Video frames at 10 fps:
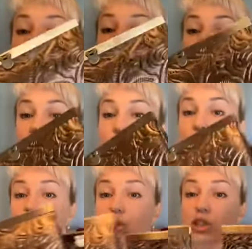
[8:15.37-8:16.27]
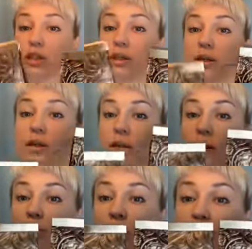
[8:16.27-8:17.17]
похожи
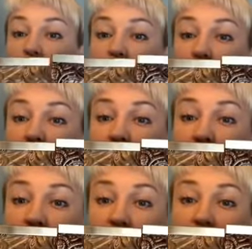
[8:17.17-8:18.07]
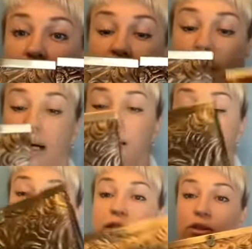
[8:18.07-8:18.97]
по внутренности,
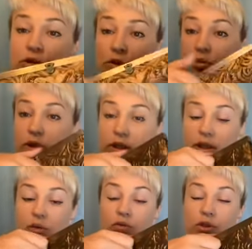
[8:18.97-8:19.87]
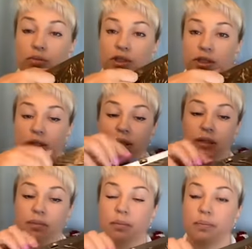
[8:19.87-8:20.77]
отличаются только наружным
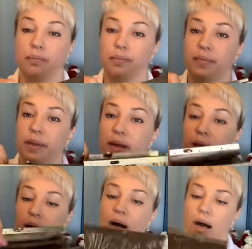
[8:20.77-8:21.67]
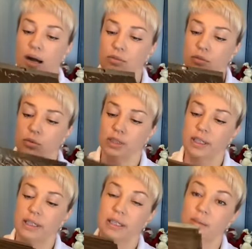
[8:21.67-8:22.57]
дизайном. А внутри
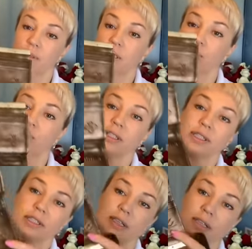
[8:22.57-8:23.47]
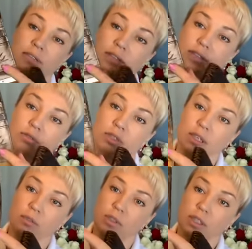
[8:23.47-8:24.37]
они абсолютно одинаковые. Они вот так
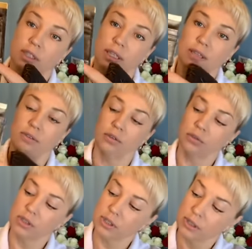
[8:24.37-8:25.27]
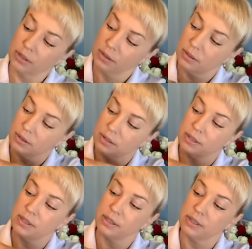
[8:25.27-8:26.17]
вот откладываются.
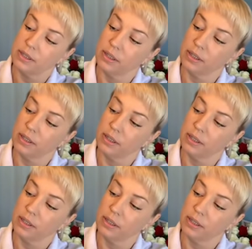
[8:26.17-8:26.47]
Здесь